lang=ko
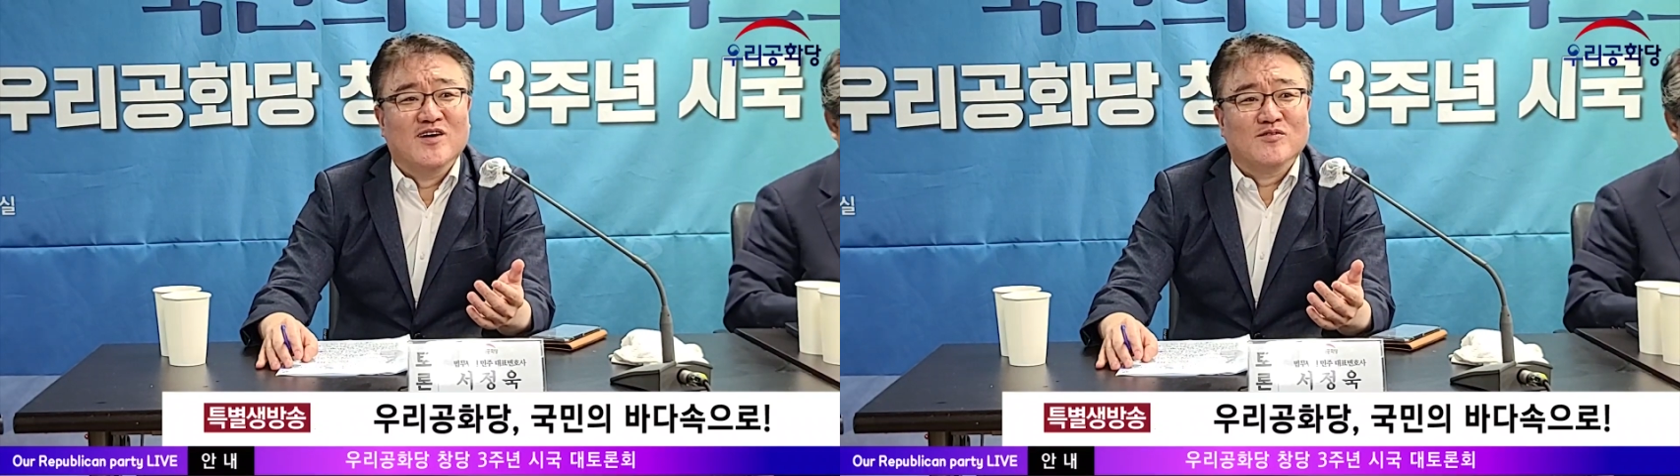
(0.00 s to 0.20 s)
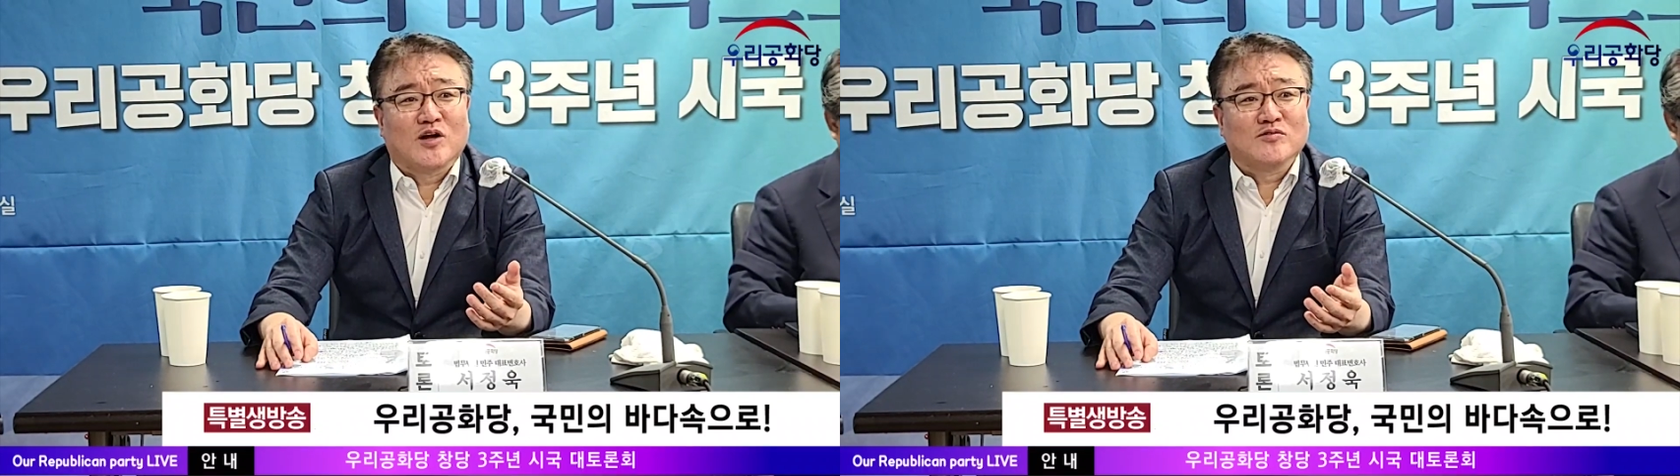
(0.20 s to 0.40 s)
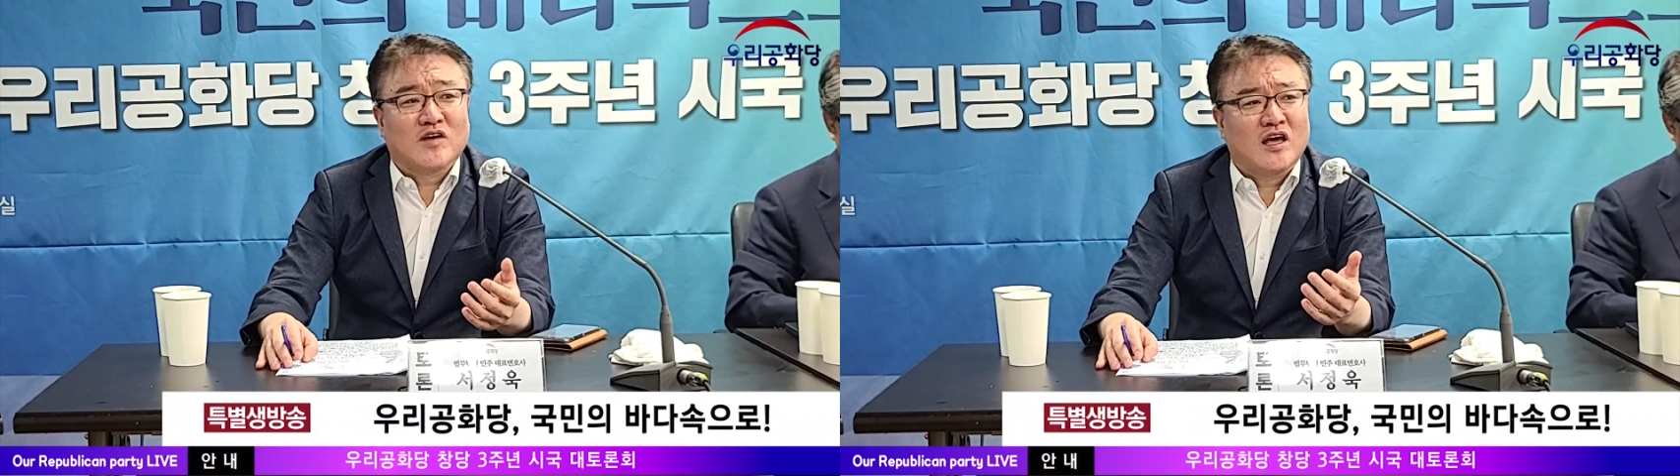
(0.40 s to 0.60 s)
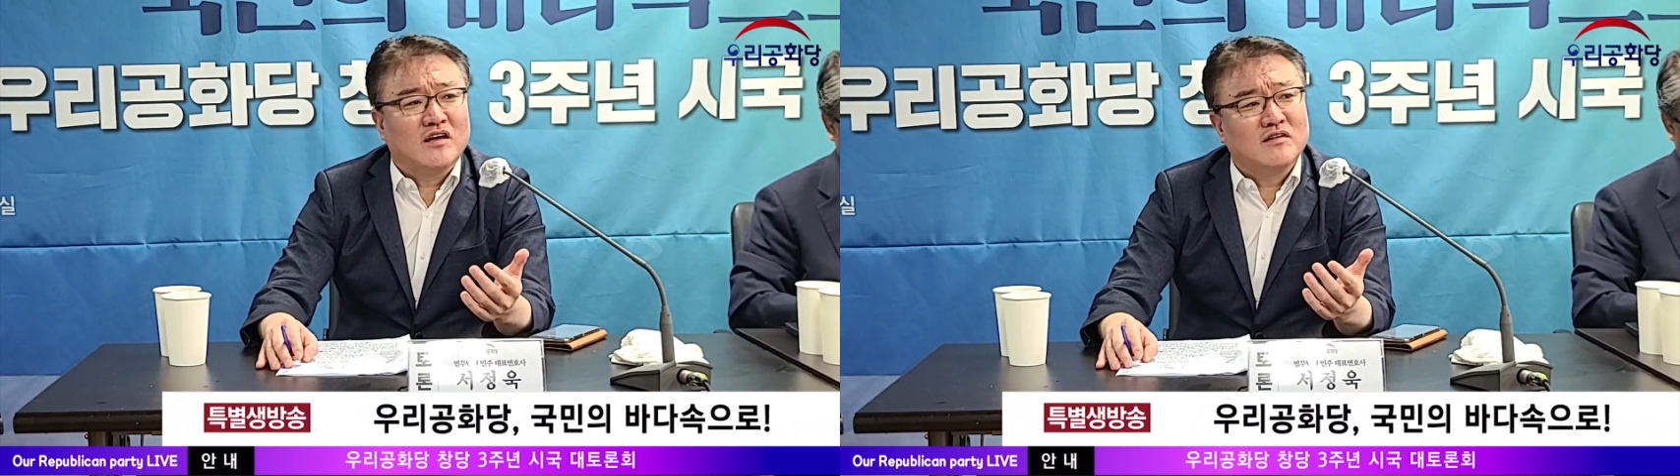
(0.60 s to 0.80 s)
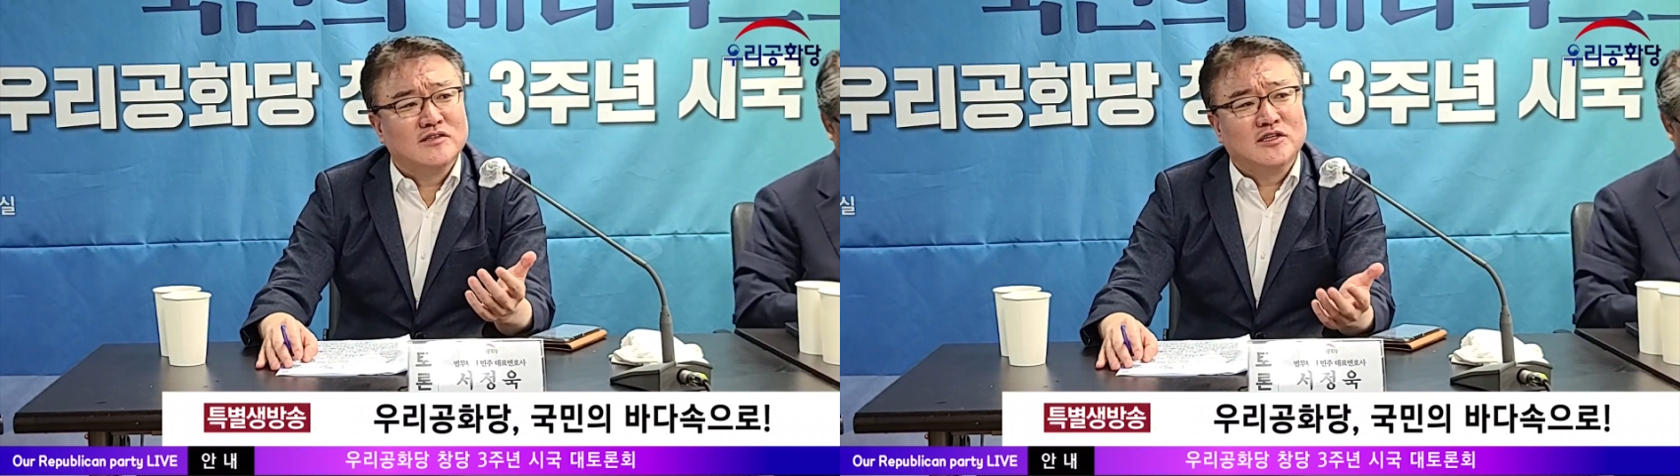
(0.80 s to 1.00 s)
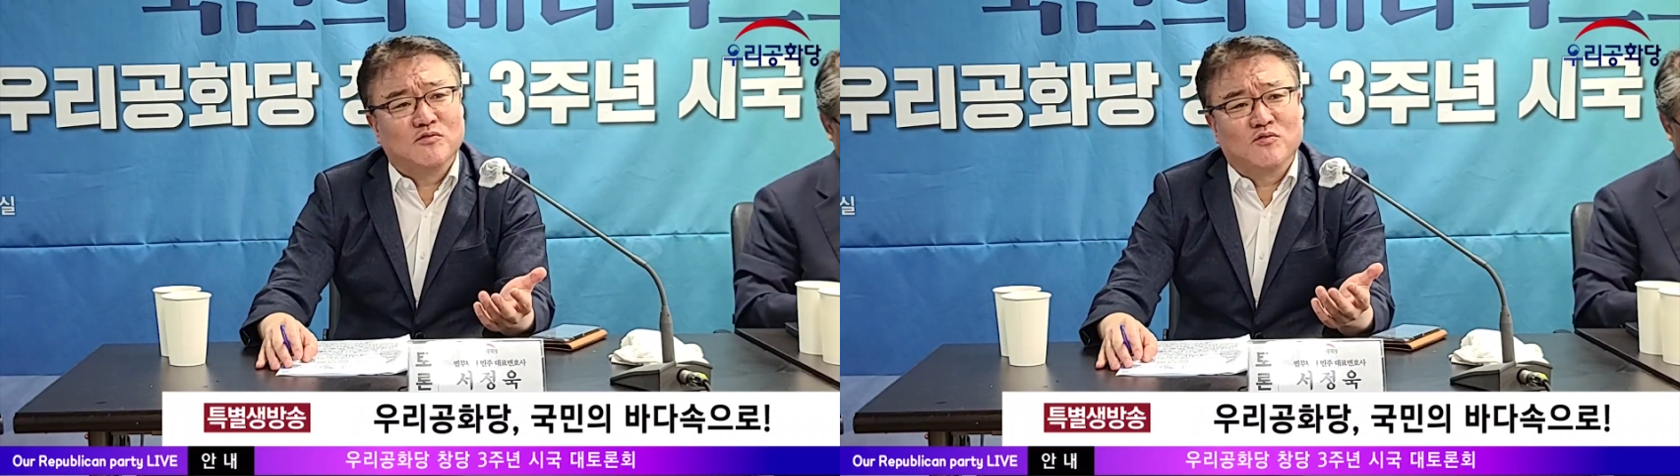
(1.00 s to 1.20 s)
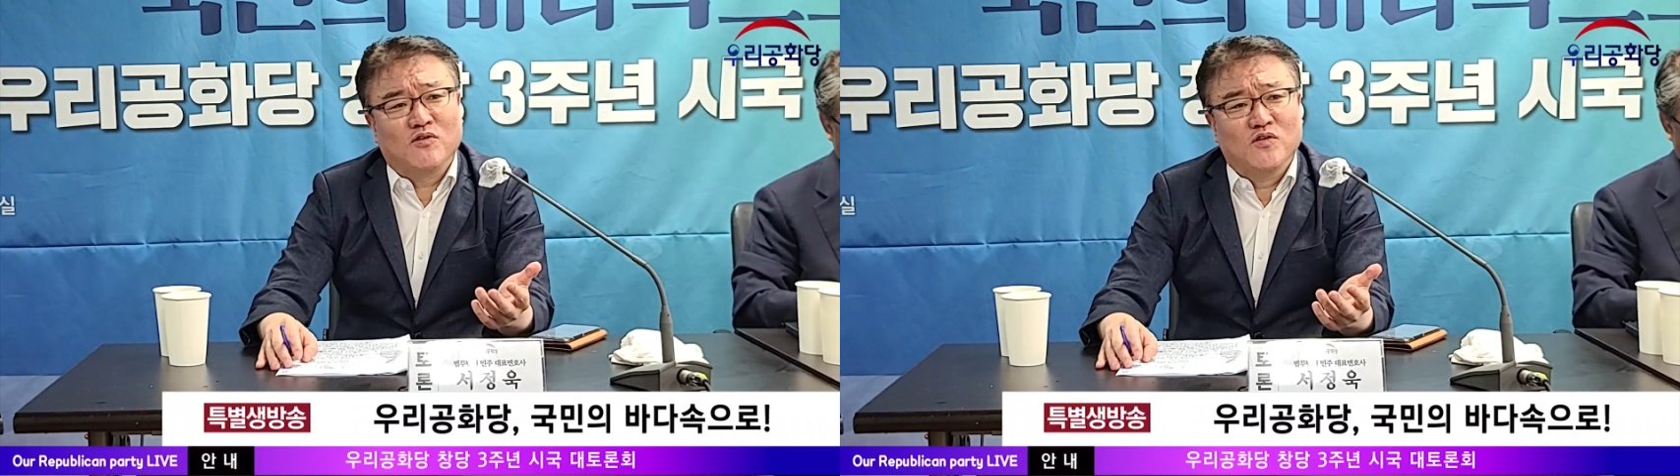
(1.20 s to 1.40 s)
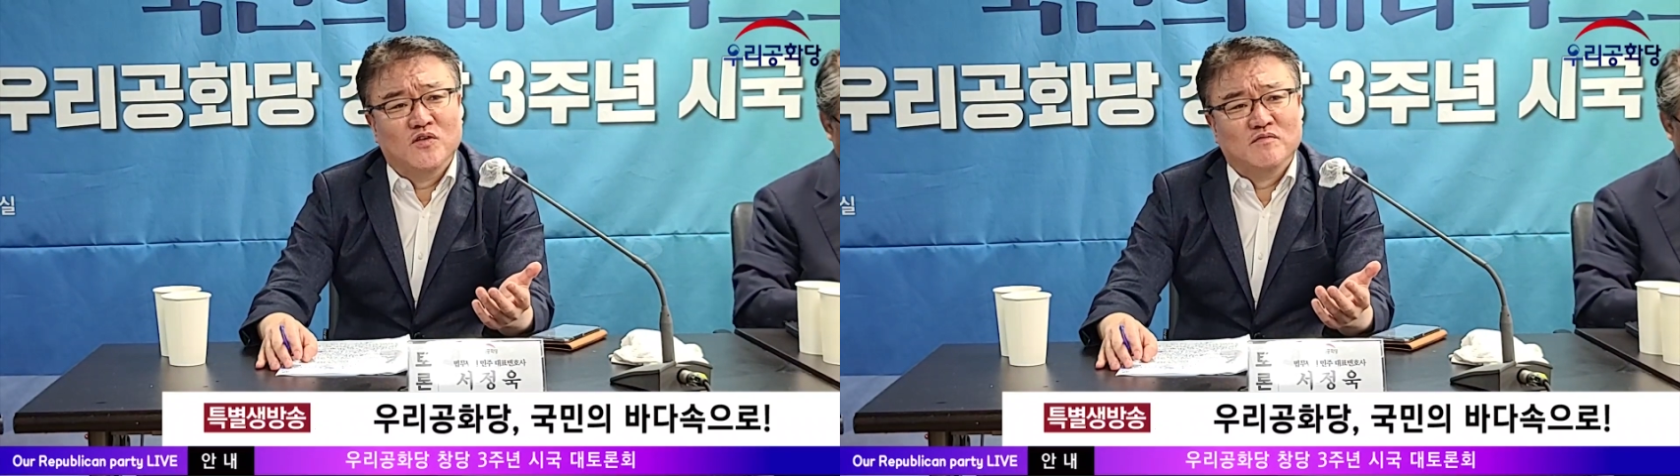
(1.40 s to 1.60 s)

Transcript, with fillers: 따라서 이게 이런 식으로